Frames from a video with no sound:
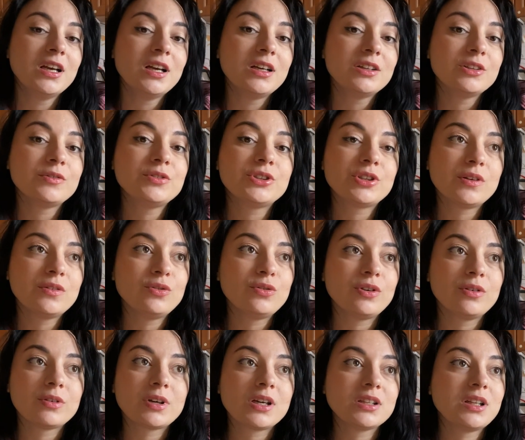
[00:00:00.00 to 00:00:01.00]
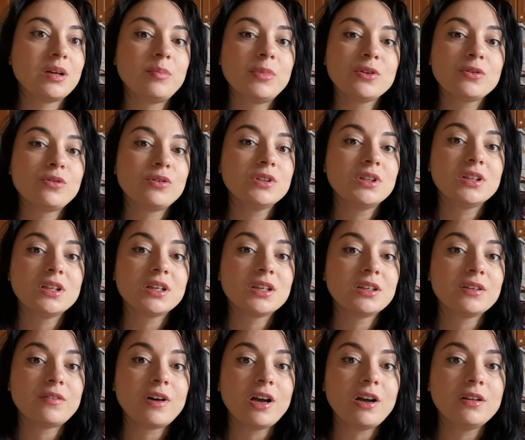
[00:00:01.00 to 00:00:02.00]
но все равно, когда балконы
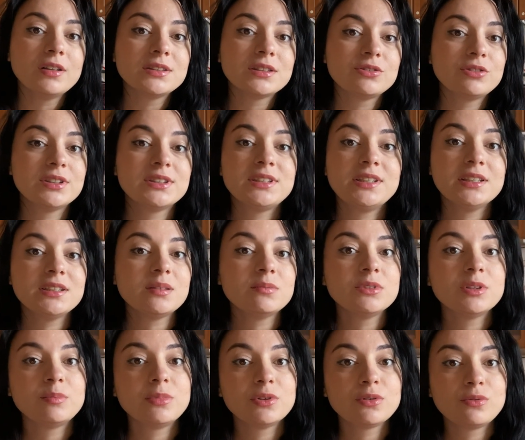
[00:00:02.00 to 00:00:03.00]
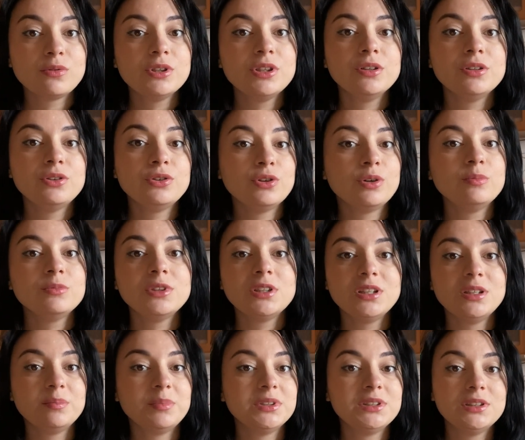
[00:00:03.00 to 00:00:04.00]
нагреваются, то есть летом на балконе днем ты
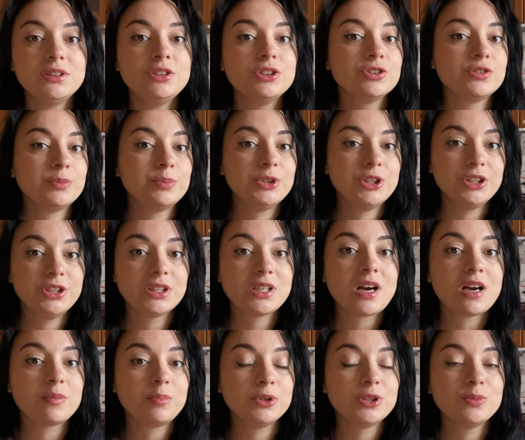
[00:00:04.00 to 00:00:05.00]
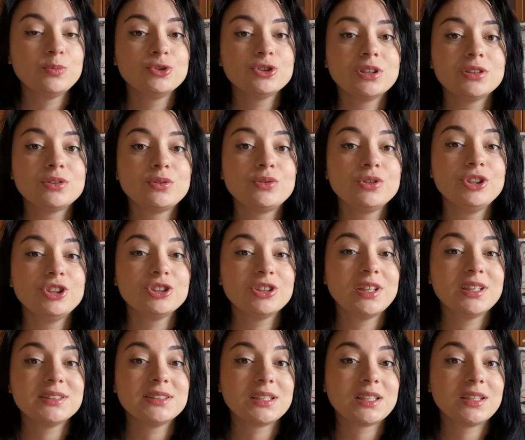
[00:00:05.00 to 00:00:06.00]
не посидишь вообще никак, потому что
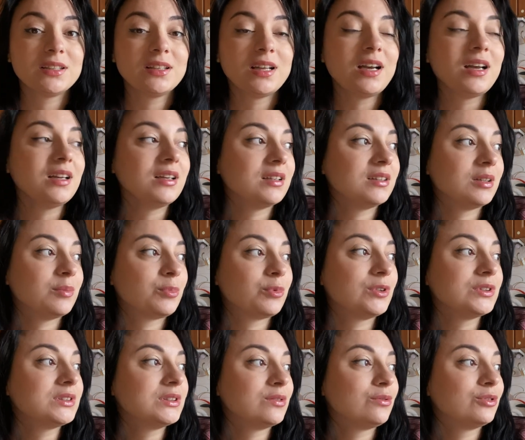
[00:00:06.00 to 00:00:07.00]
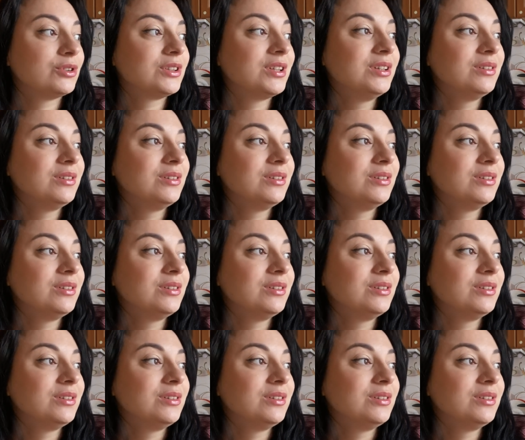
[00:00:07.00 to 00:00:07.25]
солнечная сторона, и это просто вот,